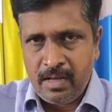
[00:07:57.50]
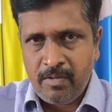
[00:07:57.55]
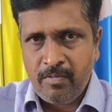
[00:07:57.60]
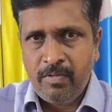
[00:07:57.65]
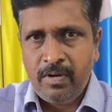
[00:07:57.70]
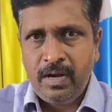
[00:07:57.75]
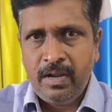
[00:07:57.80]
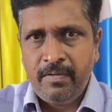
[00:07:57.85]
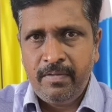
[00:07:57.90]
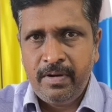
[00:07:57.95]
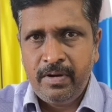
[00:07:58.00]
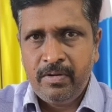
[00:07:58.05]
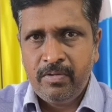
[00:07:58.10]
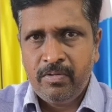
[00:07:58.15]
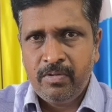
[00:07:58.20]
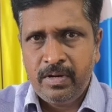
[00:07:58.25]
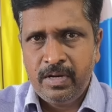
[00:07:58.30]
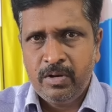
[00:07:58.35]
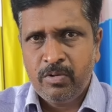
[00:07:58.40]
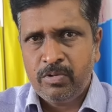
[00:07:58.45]
உள்ளே
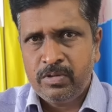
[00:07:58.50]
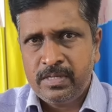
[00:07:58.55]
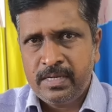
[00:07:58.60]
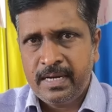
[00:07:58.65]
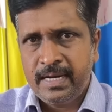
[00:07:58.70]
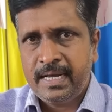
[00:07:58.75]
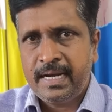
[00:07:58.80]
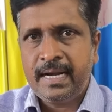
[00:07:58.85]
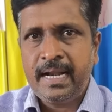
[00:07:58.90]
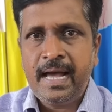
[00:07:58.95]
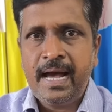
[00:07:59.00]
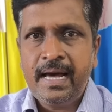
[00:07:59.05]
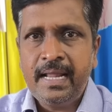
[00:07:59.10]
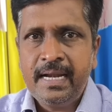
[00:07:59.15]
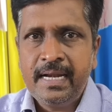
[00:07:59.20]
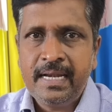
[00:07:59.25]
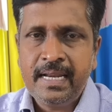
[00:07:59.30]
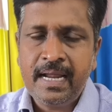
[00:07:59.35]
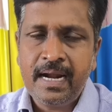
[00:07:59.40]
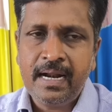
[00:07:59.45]
விடணும் இன்னும் கொஞ்சம் எங்களுக்கு
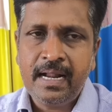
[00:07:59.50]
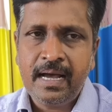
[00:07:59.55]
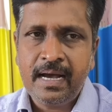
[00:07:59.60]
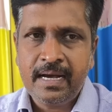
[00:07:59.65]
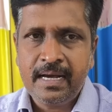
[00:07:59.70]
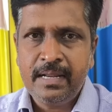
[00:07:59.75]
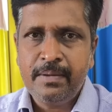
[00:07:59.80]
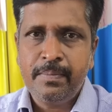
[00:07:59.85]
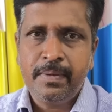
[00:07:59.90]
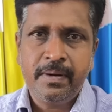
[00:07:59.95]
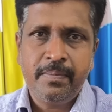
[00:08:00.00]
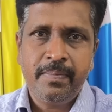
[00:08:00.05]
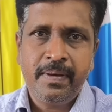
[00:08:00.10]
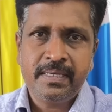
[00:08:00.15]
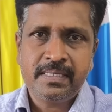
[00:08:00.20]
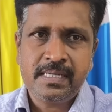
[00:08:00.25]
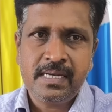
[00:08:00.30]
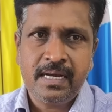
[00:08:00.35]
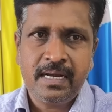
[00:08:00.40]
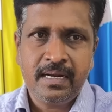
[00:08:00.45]
கிளாரிட்டியான அக்ரிமெண்ட்
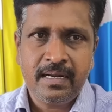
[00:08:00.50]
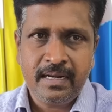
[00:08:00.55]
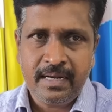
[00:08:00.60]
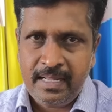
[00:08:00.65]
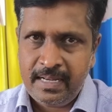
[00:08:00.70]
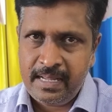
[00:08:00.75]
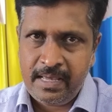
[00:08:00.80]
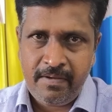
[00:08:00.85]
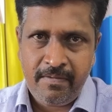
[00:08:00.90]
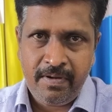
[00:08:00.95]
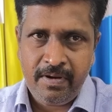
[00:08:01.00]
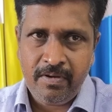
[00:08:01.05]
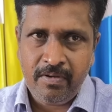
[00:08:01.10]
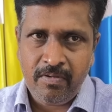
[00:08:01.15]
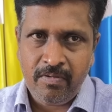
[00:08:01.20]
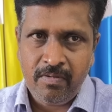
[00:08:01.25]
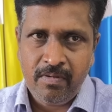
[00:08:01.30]
பேஸில் எங்களுக்கு நிறைய வேணும்